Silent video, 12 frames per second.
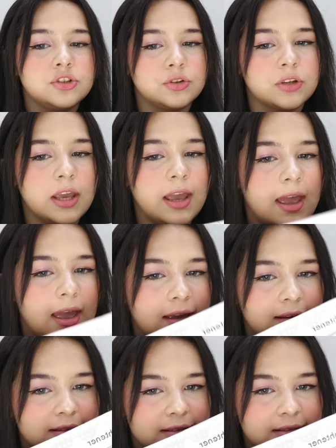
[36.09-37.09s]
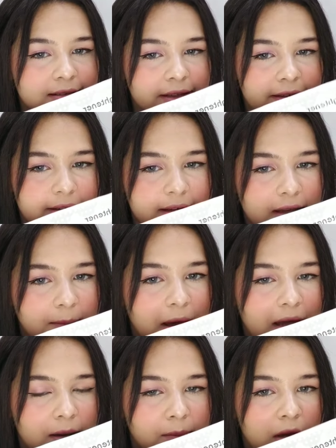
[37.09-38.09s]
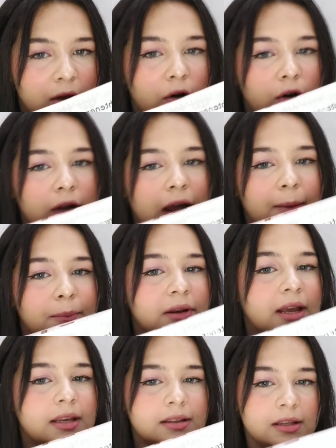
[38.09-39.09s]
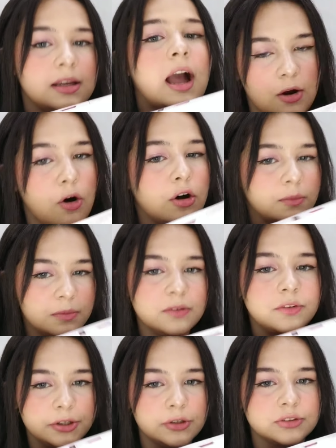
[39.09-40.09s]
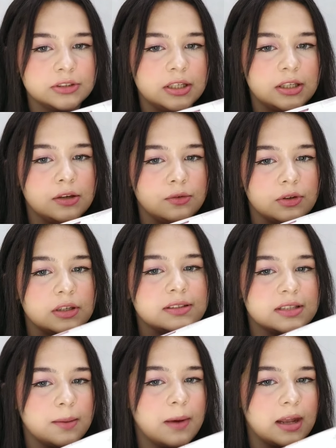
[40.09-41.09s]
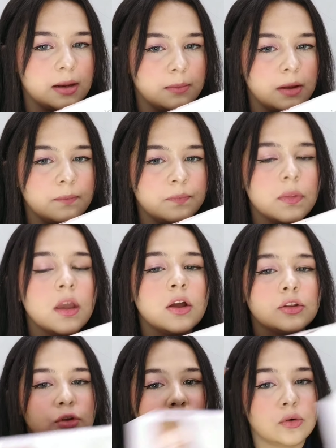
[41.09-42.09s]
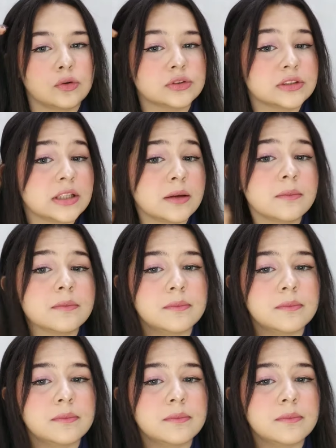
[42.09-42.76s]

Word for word: जो कि है इस स्ट्रेटनर के बारे में और आपने आई थिंक और भी वीडियोज़ देखी होंगी इसके बारे में तो उससे